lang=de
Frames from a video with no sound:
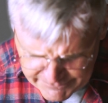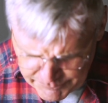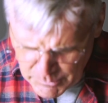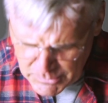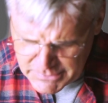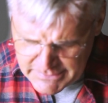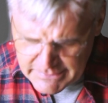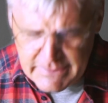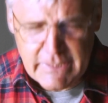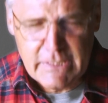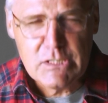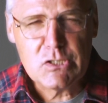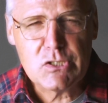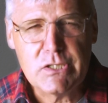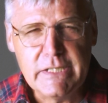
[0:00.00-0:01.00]
möchte
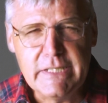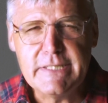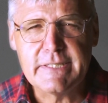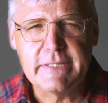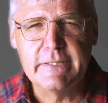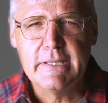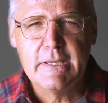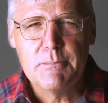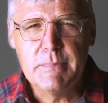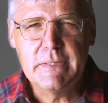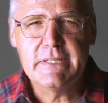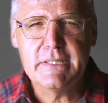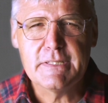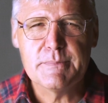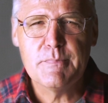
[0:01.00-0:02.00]
schließen
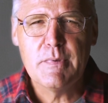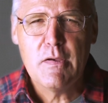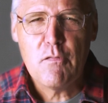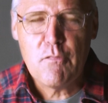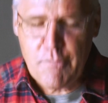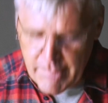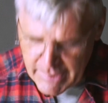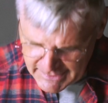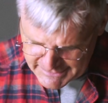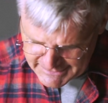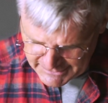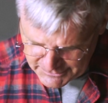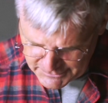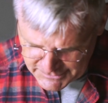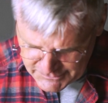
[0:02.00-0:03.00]
mit diesem
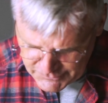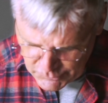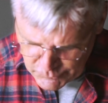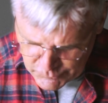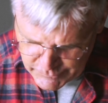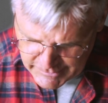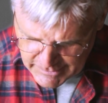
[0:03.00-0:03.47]
Vers aus 5.